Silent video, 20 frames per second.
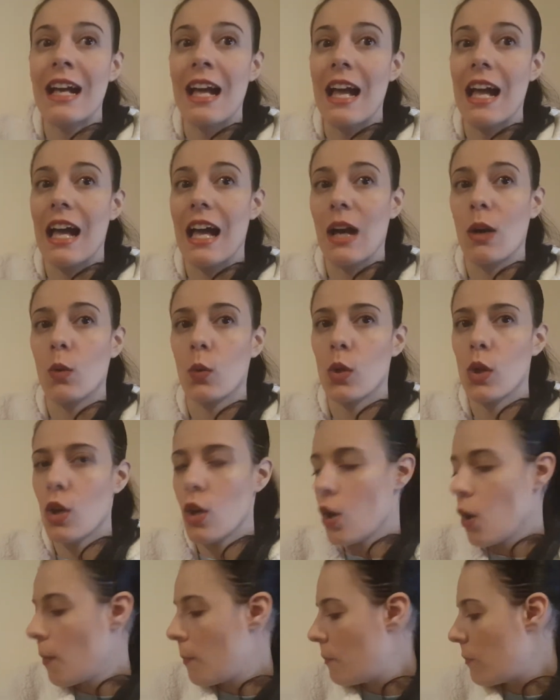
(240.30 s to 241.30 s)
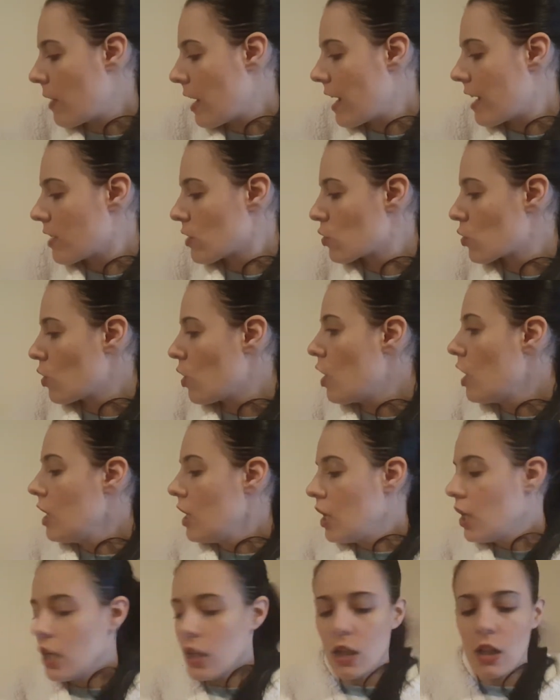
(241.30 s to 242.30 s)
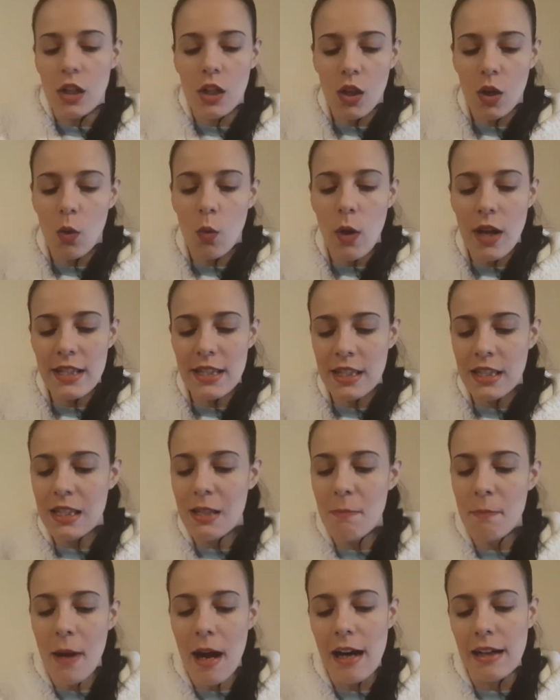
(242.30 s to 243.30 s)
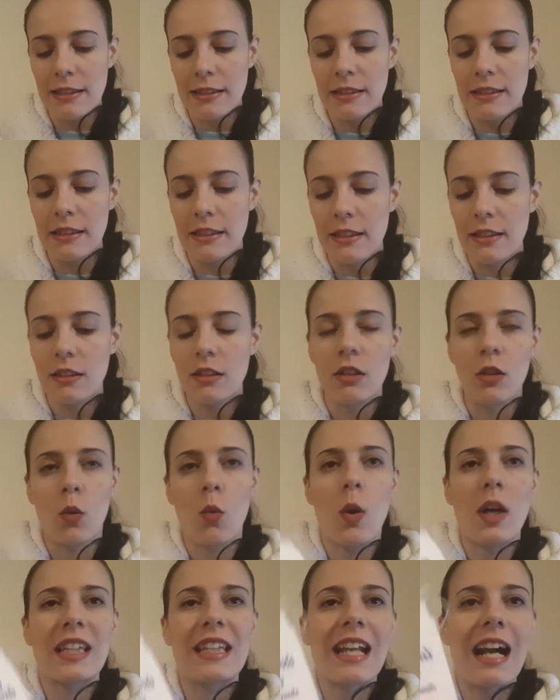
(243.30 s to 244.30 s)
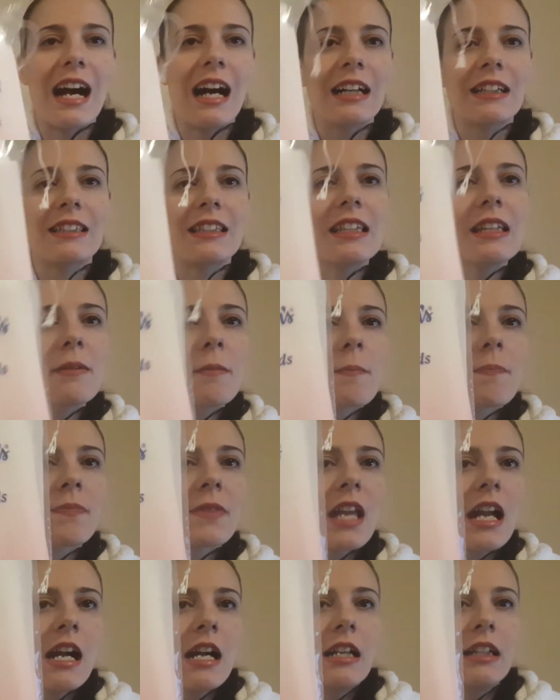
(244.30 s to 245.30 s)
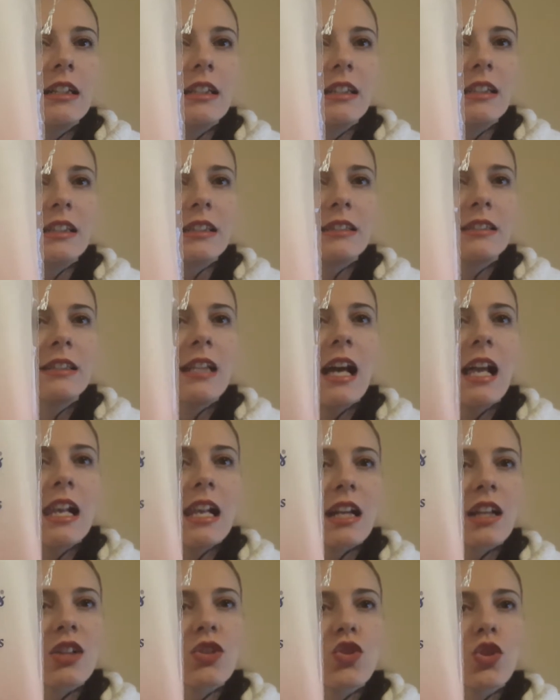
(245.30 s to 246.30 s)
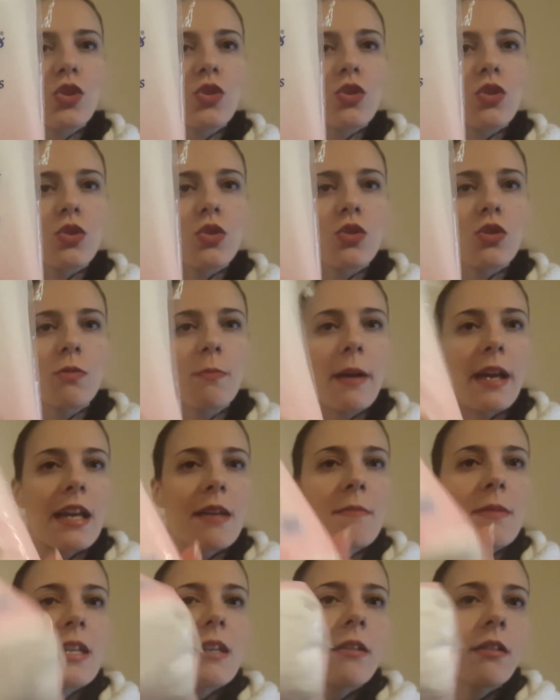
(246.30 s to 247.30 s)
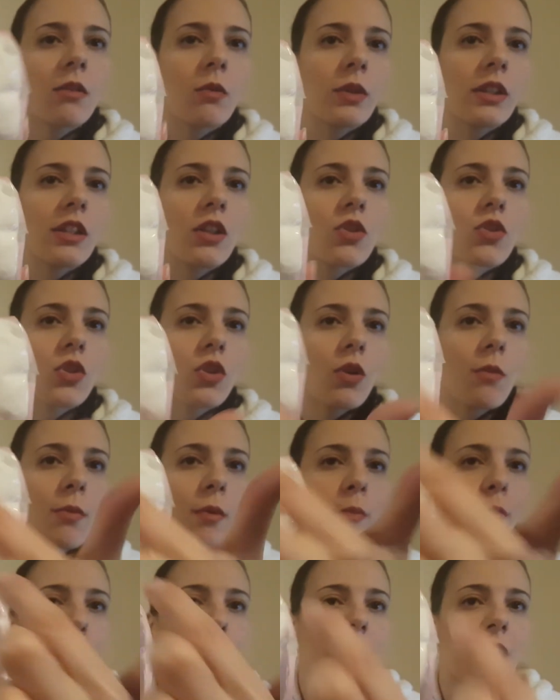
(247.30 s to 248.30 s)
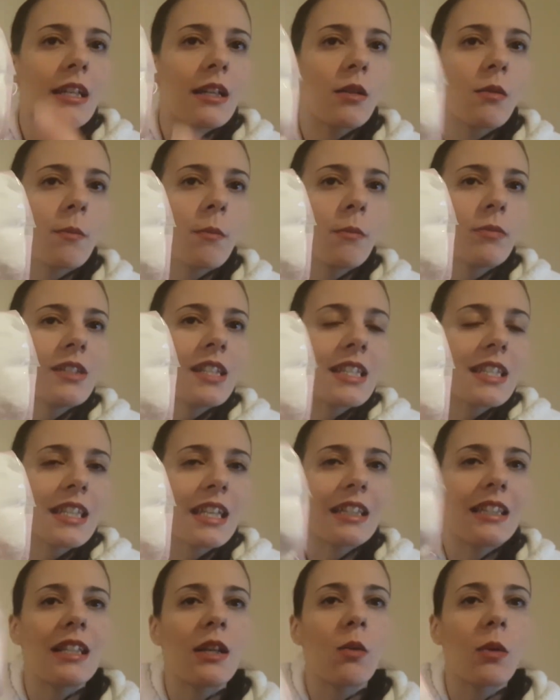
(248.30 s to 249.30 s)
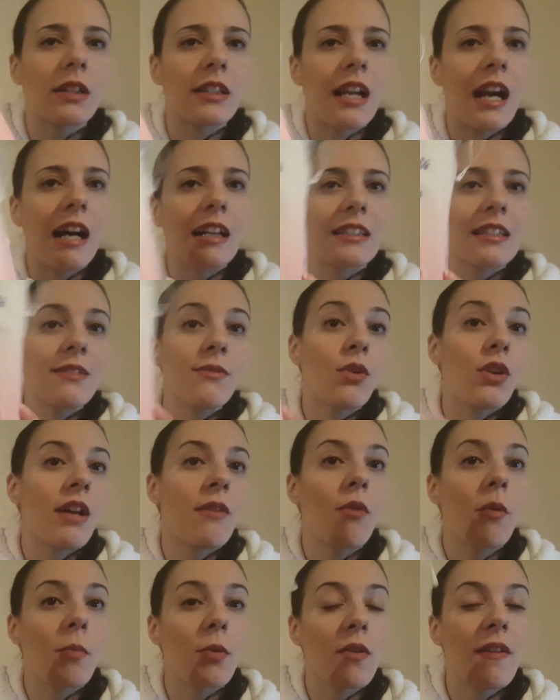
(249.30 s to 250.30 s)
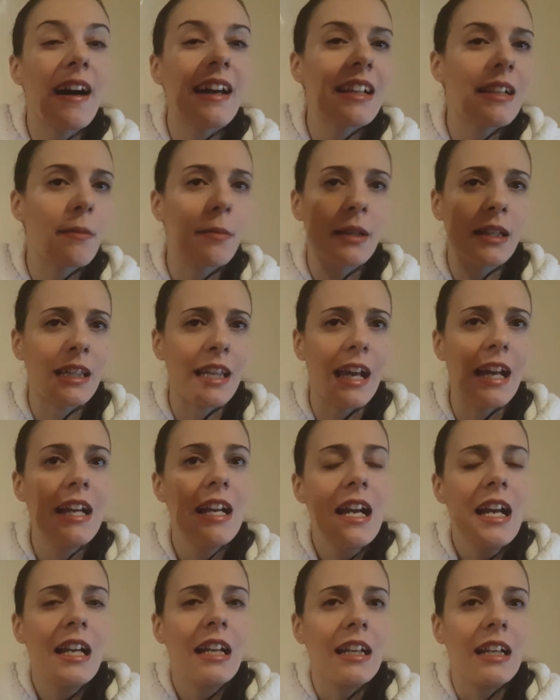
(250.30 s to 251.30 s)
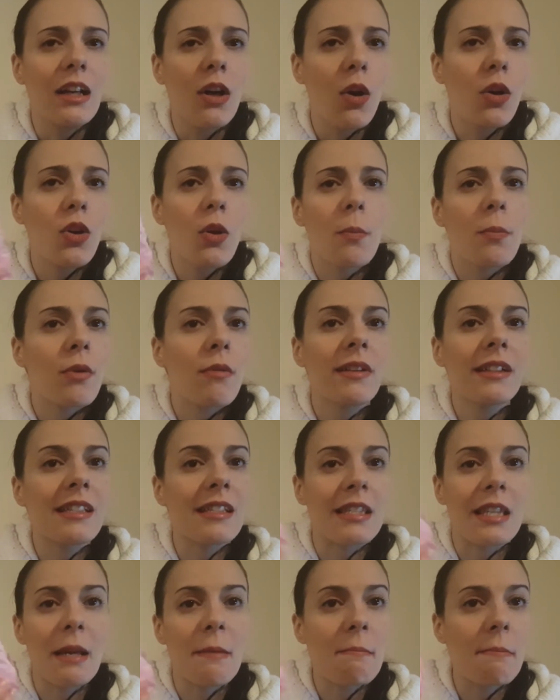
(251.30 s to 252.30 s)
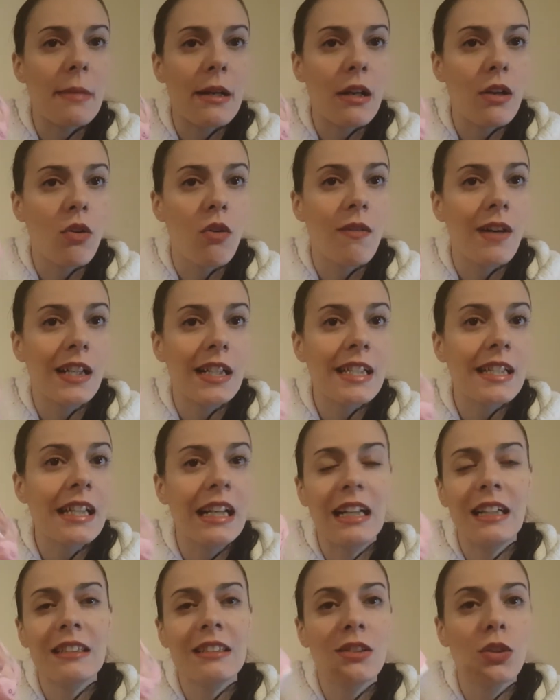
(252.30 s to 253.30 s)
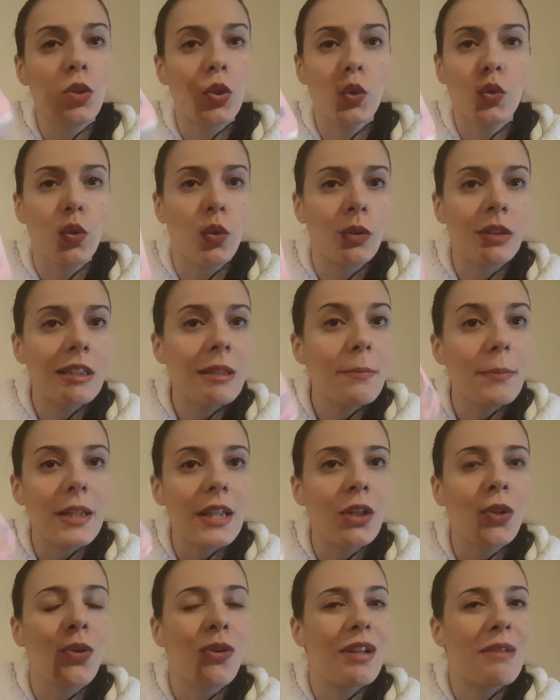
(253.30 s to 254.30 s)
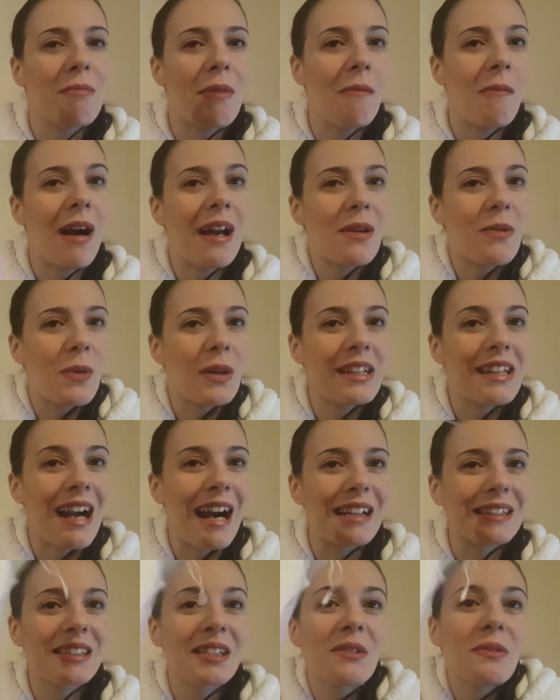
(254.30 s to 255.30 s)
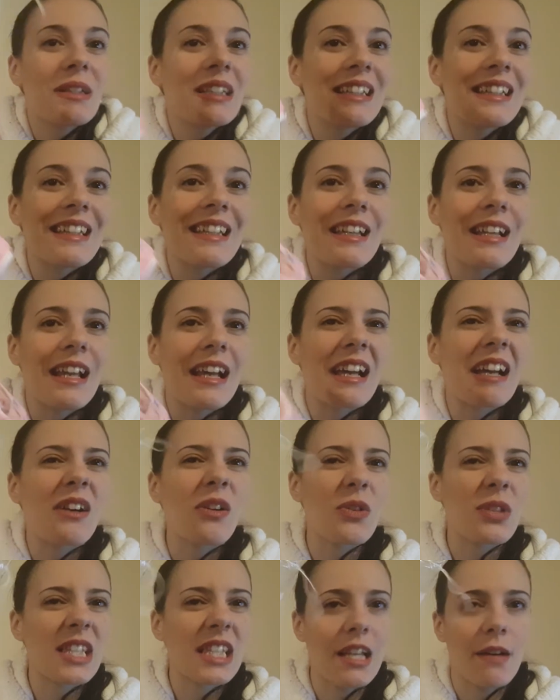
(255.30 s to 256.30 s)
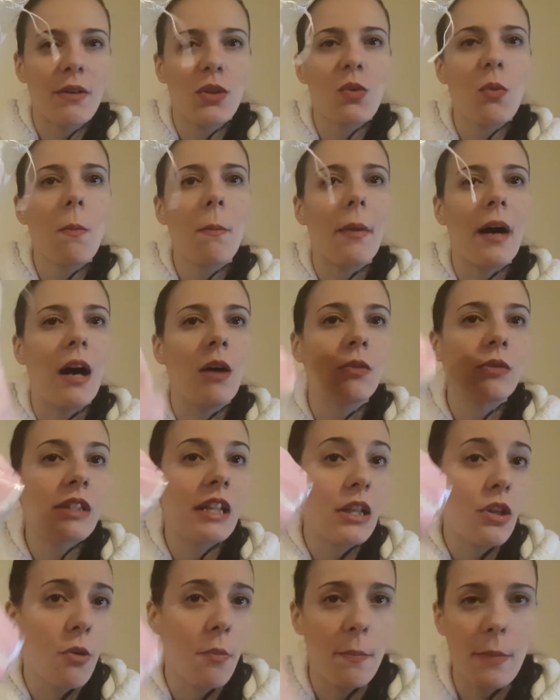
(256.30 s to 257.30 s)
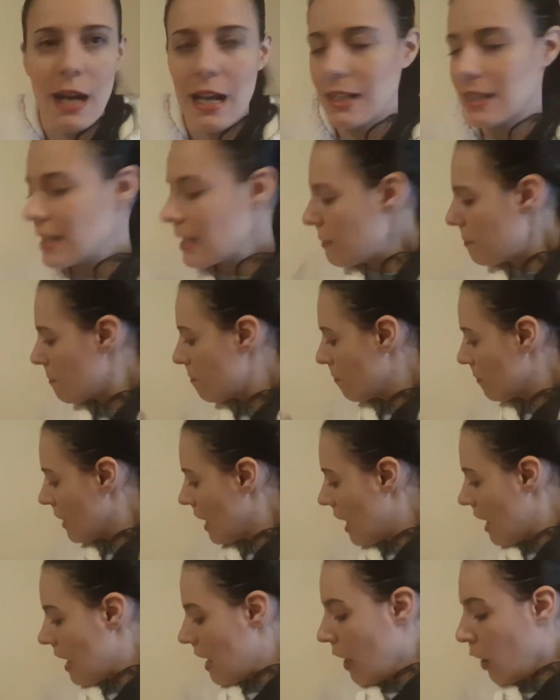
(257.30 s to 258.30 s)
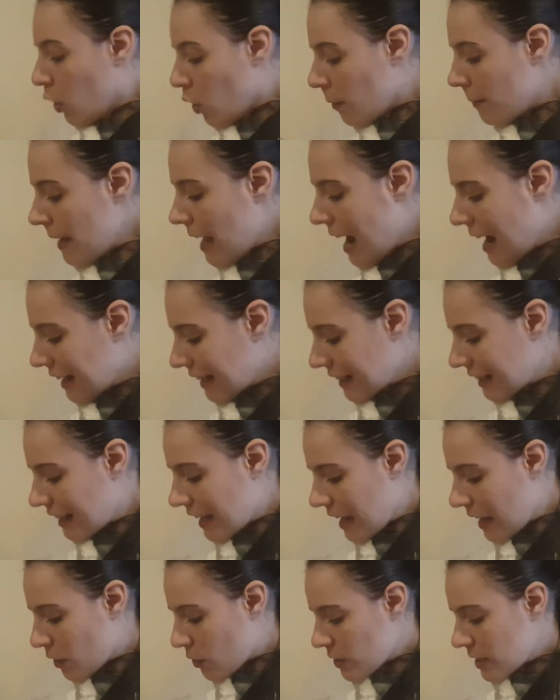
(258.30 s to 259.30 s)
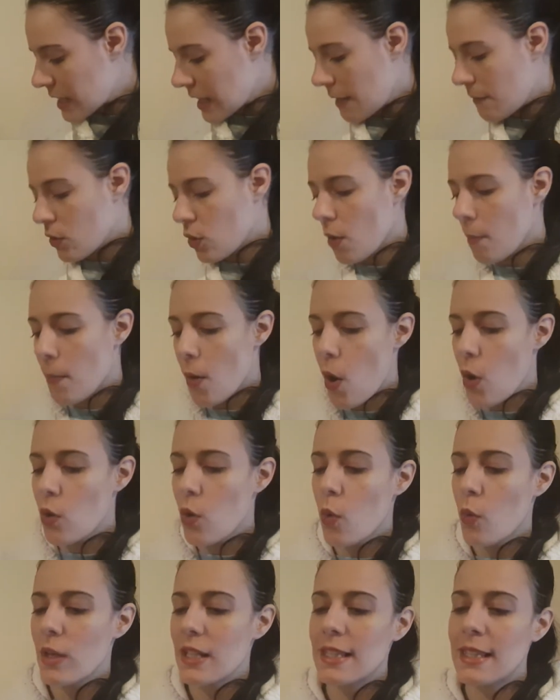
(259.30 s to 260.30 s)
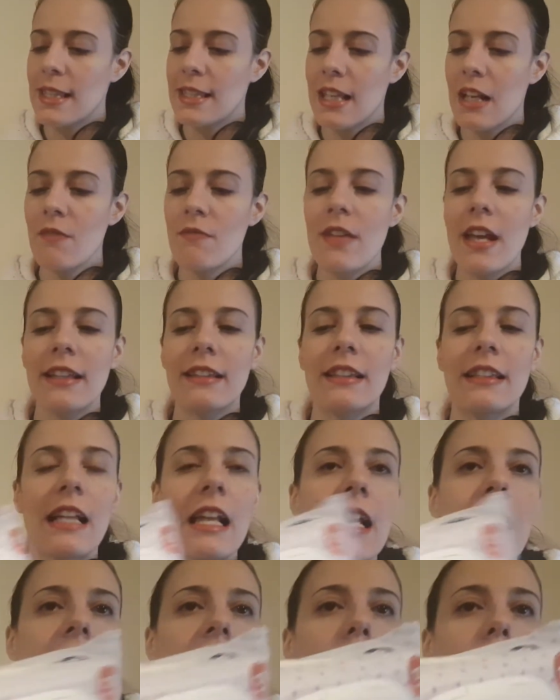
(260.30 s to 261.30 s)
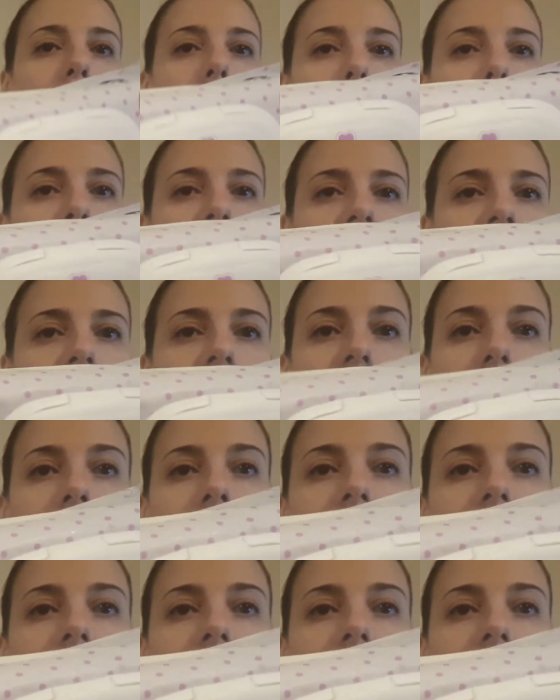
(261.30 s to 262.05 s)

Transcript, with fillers: euro ho preso eh, questi pad eh, quadrati eh, della Johnson's Baby, quindi sono proprio dei dischetti quadrati, volevo provarli perché eh, li ho provati sempre ovali grandi o rotondi piccoli, ma mai quadrati, quindi eh, costavano un pound e li ho presi. Come anche costavano poco queste salviette della Ops,